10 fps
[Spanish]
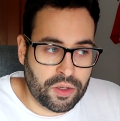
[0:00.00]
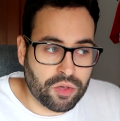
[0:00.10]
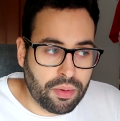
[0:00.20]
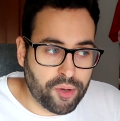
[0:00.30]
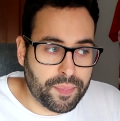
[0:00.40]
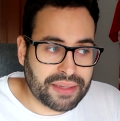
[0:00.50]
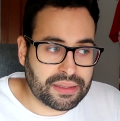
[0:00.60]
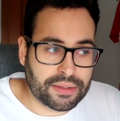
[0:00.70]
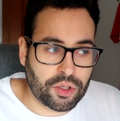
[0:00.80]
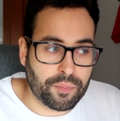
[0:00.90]
¿Cómo veo el
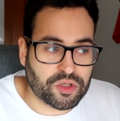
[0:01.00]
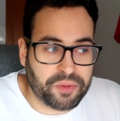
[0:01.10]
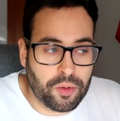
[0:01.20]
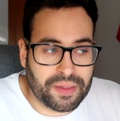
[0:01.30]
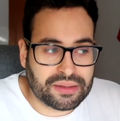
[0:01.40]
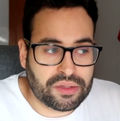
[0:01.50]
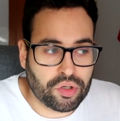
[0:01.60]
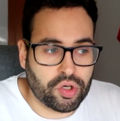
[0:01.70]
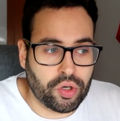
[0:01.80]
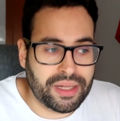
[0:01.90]
partido? Pues veo el
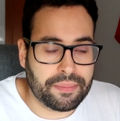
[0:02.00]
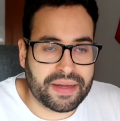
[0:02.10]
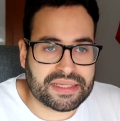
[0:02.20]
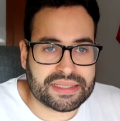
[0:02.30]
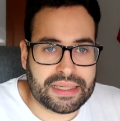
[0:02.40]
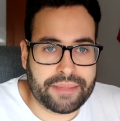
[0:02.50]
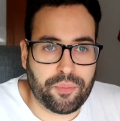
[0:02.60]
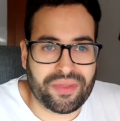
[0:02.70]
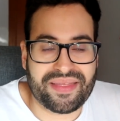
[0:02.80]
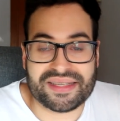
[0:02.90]
partido que hoy el Barça
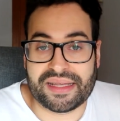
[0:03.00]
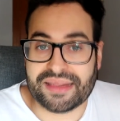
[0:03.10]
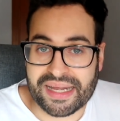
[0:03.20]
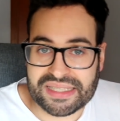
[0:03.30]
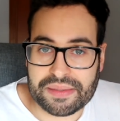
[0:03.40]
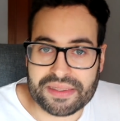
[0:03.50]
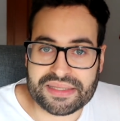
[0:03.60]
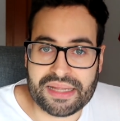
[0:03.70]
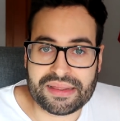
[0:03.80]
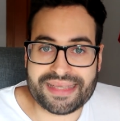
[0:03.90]
puede desquitarse
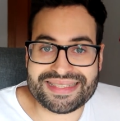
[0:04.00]
bastante,